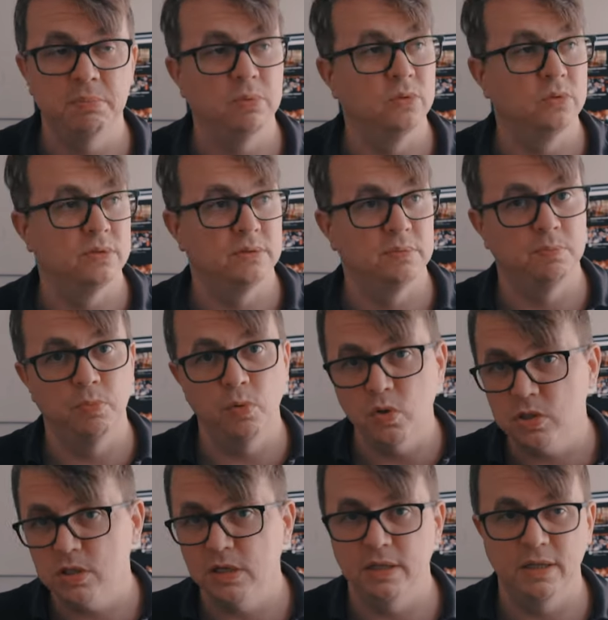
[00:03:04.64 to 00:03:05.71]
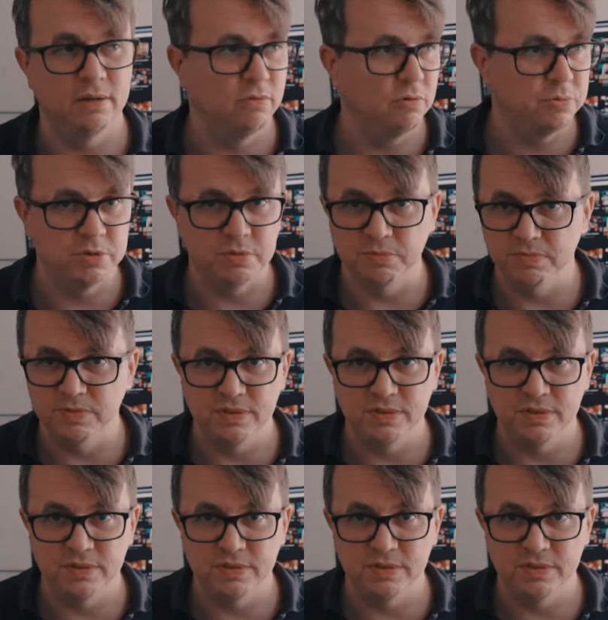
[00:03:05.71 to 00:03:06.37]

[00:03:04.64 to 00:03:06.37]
плюс пошлина, в общем,